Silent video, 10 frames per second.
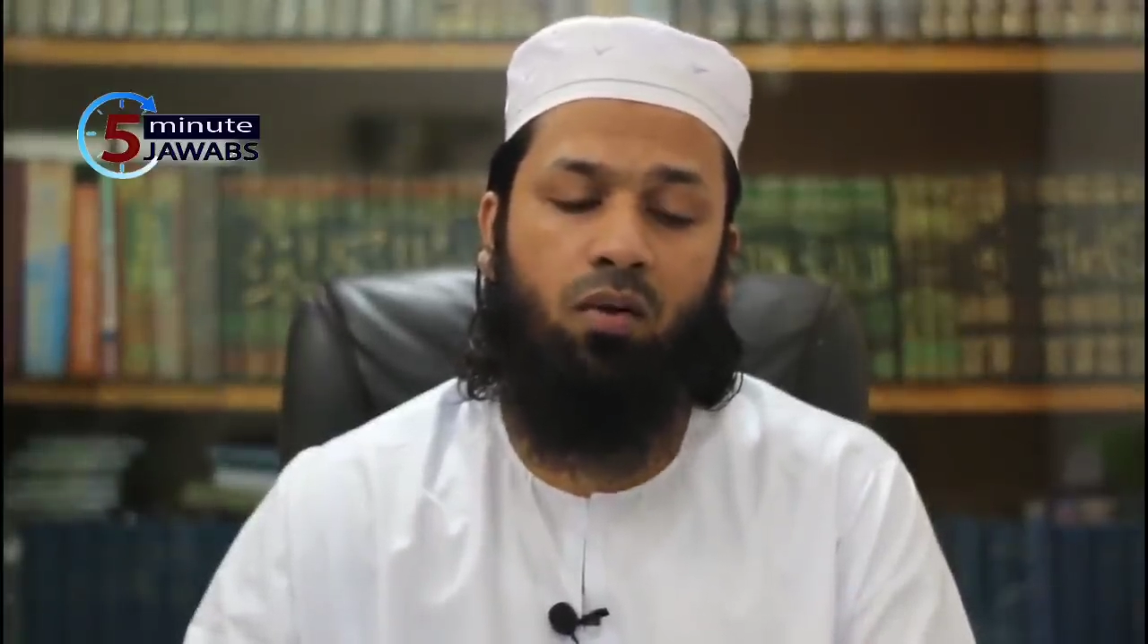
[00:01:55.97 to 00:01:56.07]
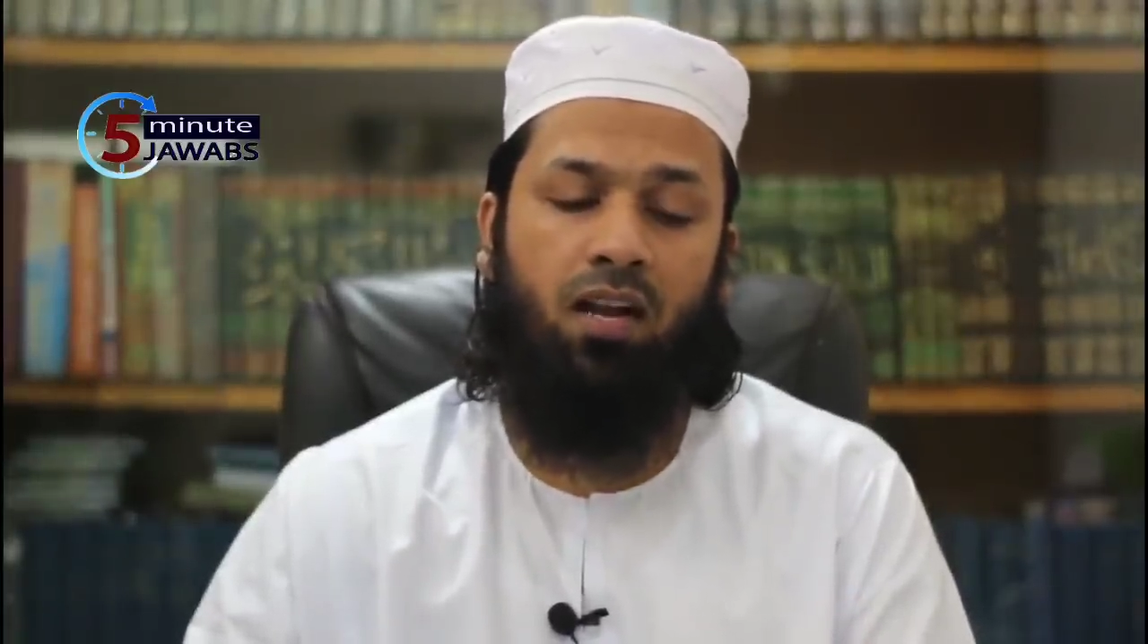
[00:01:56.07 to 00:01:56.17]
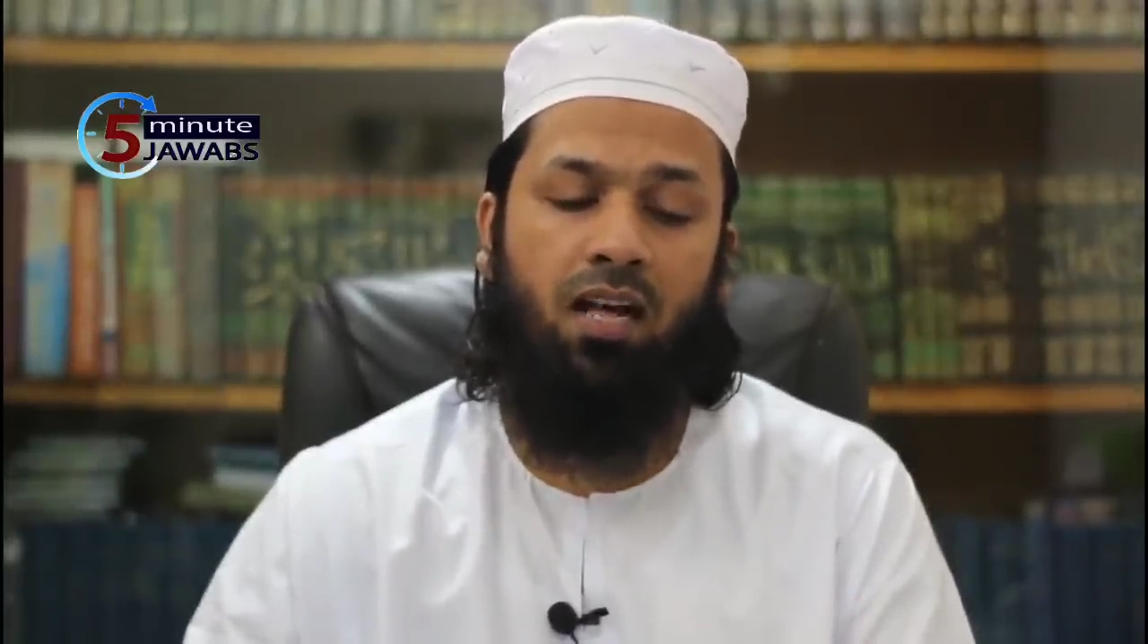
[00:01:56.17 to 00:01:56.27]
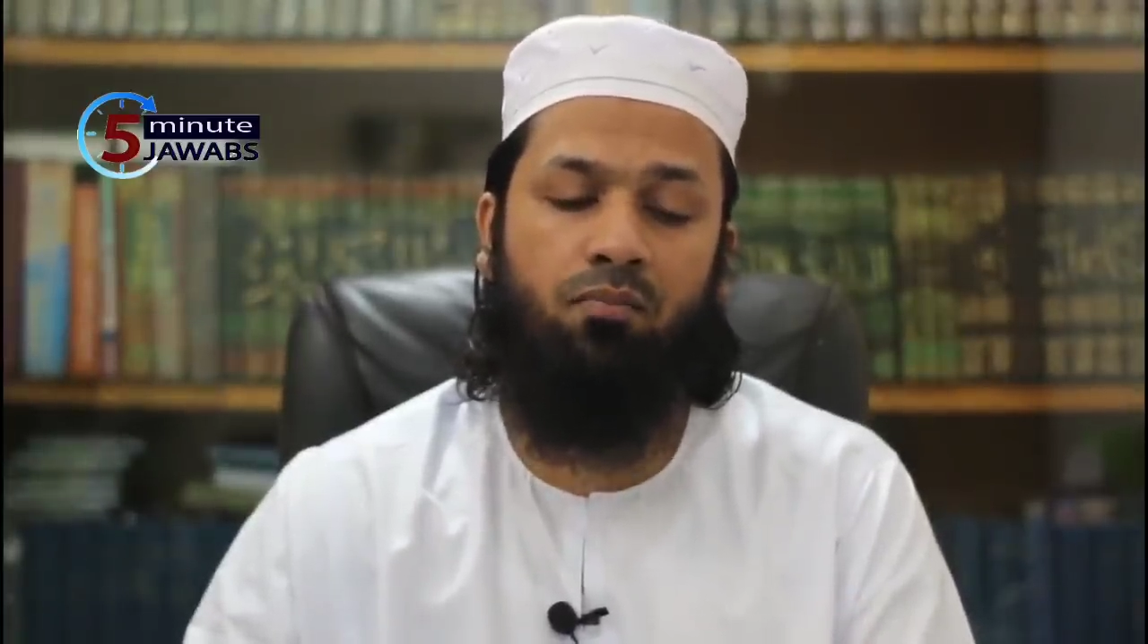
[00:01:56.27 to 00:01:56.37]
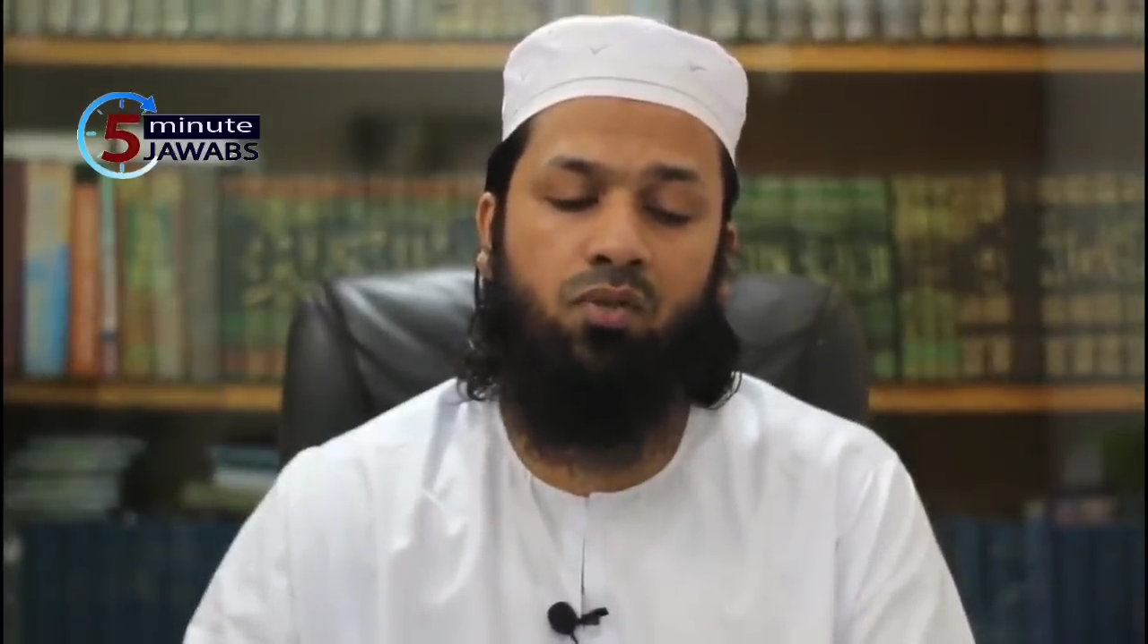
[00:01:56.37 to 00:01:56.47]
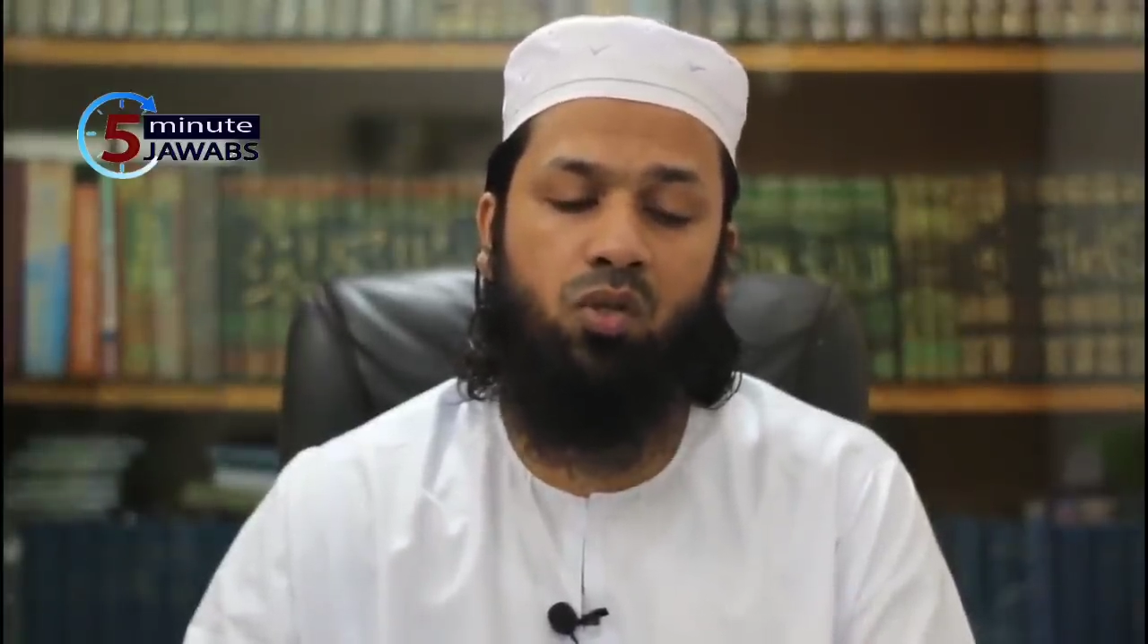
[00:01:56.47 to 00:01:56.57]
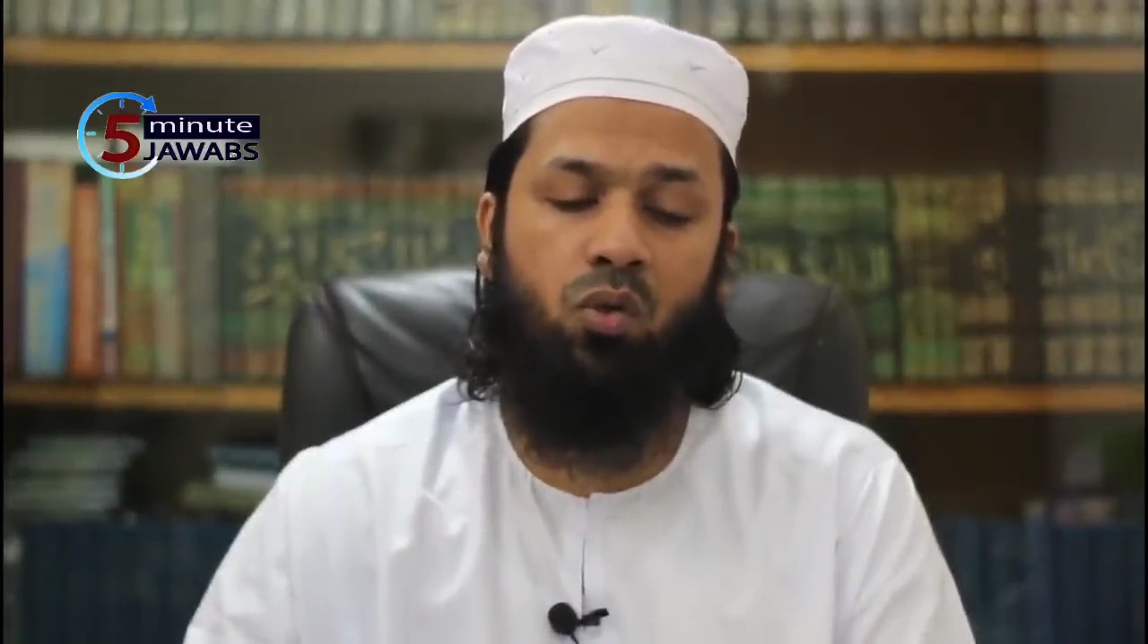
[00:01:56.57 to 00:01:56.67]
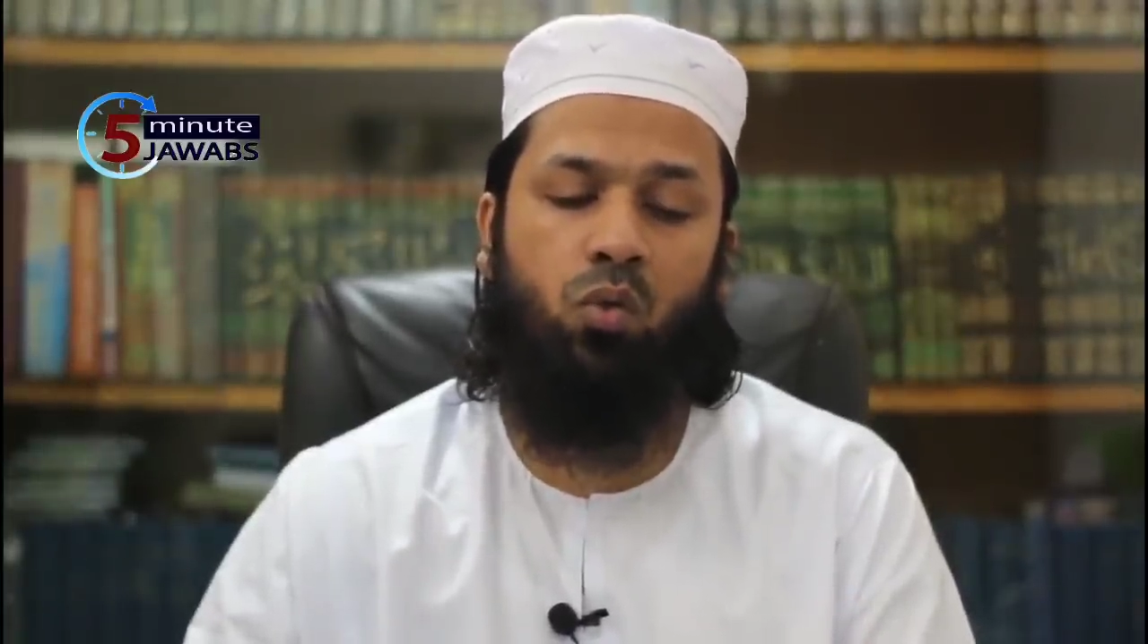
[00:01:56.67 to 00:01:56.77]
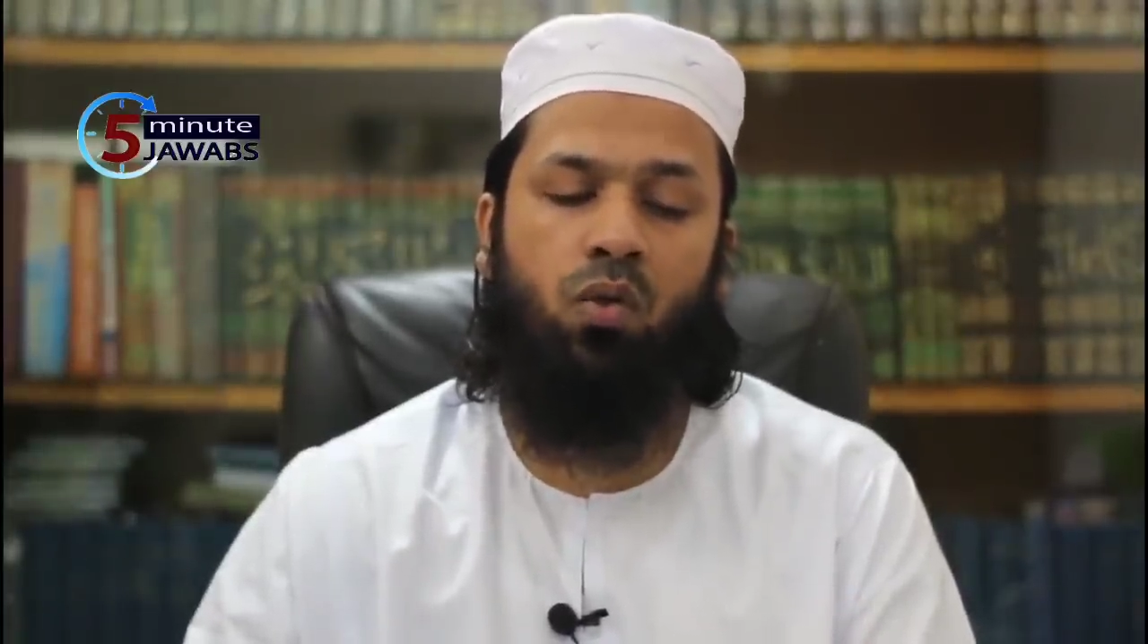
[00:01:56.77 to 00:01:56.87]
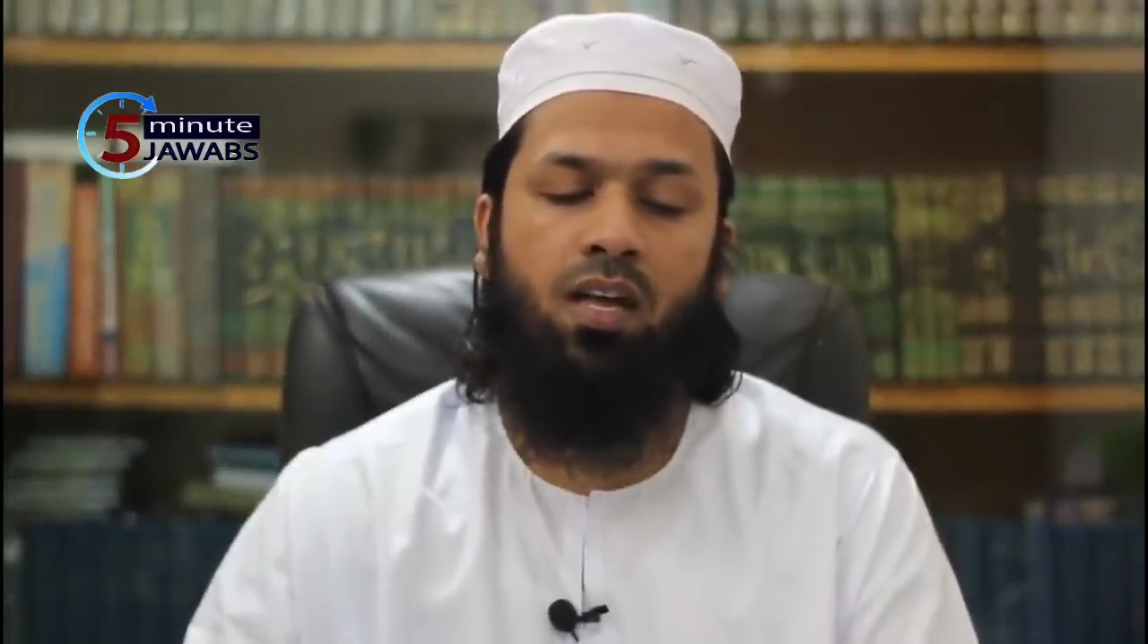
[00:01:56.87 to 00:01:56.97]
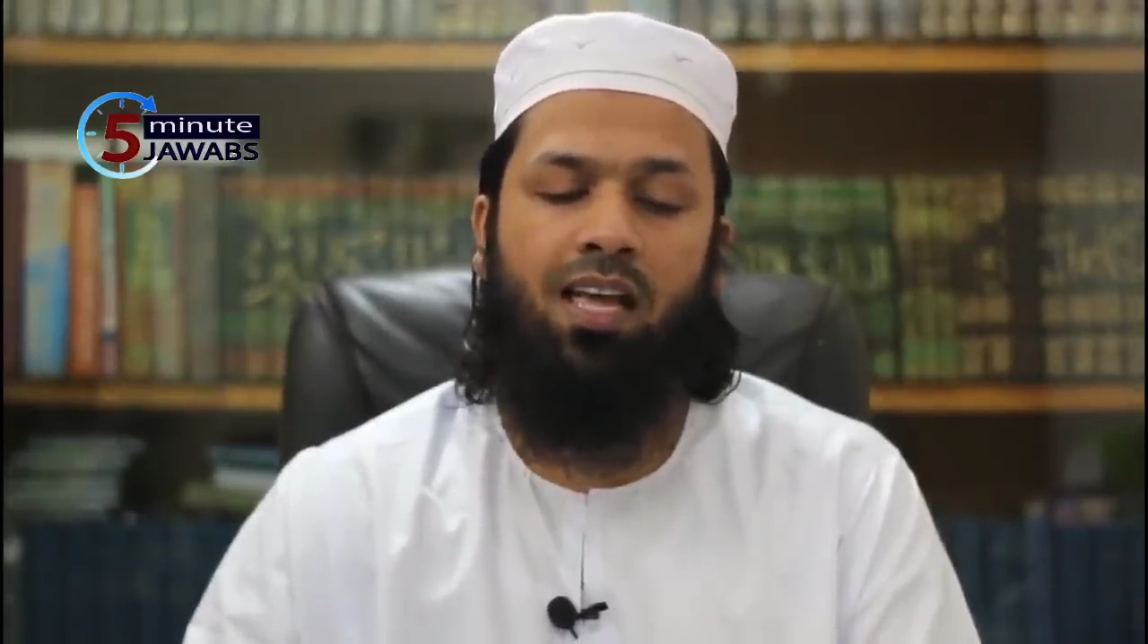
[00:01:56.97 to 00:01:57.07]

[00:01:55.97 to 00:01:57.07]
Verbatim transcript: ওয়াল্লাম সুহু